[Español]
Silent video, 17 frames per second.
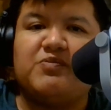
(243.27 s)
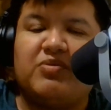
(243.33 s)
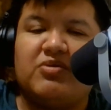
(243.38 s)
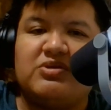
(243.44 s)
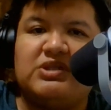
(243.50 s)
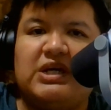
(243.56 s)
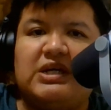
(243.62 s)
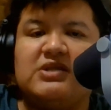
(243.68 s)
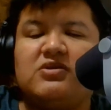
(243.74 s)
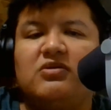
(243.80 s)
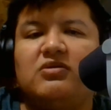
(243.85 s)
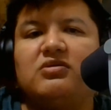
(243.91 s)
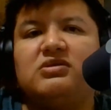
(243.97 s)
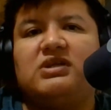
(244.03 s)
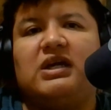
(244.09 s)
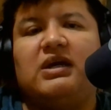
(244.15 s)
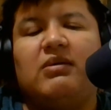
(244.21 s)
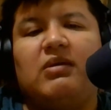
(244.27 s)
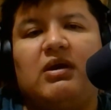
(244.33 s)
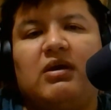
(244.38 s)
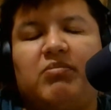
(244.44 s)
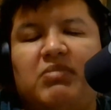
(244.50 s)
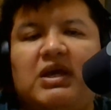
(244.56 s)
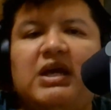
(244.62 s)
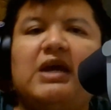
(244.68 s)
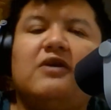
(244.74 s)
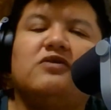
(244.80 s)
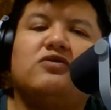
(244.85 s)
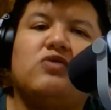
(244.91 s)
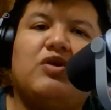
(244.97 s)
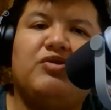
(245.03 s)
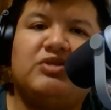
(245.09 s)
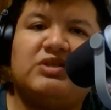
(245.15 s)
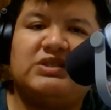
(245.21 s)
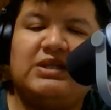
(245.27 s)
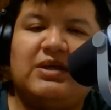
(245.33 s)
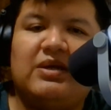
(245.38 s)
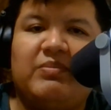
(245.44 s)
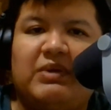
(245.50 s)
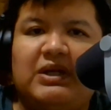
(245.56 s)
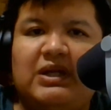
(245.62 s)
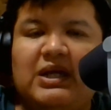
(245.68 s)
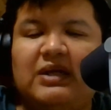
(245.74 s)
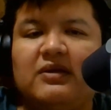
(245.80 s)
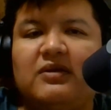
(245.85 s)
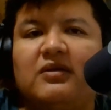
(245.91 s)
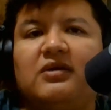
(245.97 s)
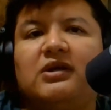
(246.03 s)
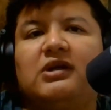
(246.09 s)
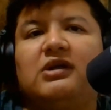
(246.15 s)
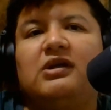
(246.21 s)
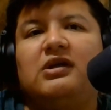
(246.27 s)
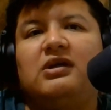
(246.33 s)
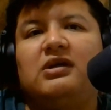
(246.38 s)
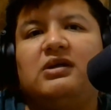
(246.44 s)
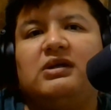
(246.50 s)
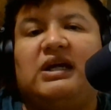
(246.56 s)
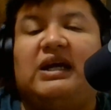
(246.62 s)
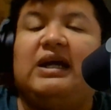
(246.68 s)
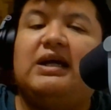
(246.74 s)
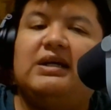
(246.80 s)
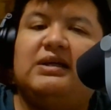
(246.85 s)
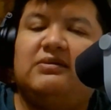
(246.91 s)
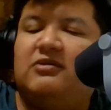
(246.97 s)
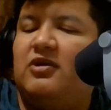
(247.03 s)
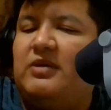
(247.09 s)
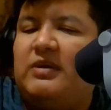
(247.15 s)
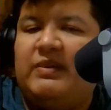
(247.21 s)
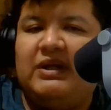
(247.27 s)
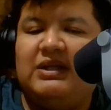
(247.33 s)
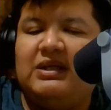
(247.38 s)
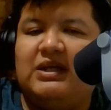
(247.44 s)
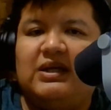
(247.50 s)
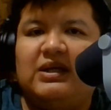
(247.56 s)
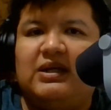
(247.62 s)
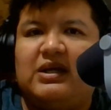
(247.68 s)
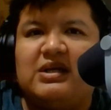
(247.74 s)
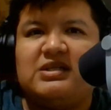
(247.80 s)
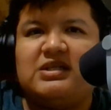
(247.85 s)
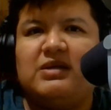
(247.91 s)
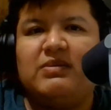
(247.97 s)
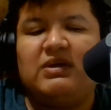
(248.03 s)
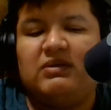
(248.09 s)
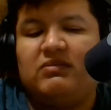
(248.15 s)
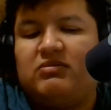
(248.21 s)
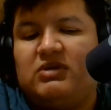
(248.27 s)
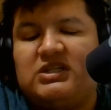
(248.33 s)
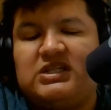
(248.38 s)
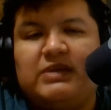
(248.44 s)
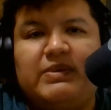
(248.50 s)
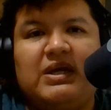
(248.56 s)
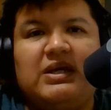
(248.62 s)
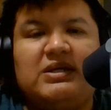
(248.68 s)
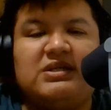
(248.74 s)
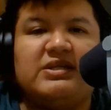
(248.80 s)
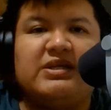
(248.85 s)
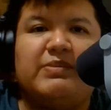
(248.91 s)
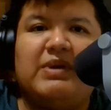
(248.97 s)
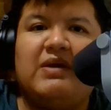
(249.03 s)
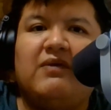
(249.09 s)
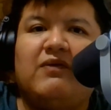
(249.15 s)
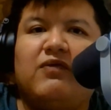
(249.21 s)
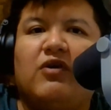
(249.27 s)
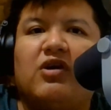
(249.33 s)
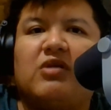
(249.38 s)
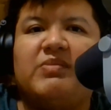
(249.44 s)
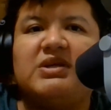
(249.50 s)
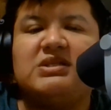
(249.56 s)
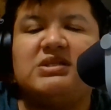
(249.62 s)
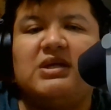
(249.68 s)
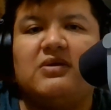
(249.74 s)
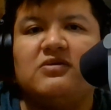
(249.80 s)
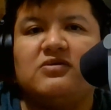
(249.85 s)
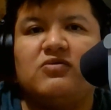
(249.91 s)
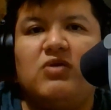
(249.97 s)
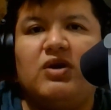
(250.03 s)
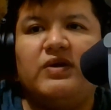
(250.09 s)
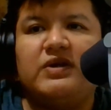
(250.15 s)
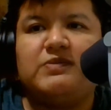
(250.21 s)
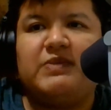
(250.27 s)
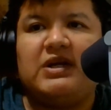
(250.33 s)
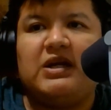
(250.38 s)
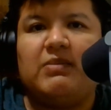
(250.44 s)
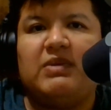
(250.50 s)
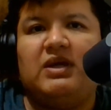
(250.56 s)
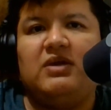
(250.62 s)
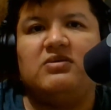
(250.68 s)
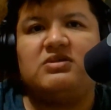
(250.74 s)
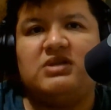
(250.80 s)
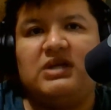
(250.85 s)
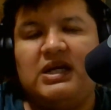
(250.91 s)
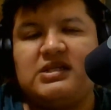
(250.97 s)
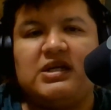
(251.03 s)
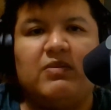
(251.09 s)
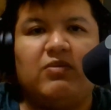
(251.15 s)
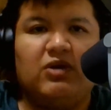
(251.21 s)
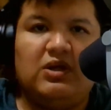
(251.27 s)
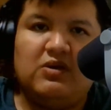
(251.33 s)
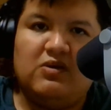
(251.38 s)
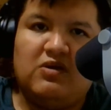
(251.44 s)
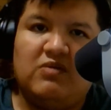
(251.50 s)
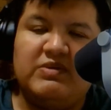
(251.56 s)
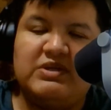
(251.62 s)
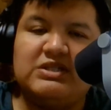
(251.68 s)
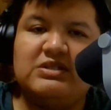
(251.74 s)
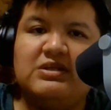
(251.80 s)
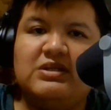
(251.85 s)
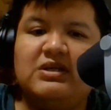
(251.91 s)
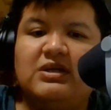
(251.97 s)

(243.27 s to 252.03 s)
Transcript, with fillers: procesos, que vía los jugadores que estaban viniendo, que ah, obviamente recibe, recibía informes de los jugadores panameños, es el Bolillo Gómez.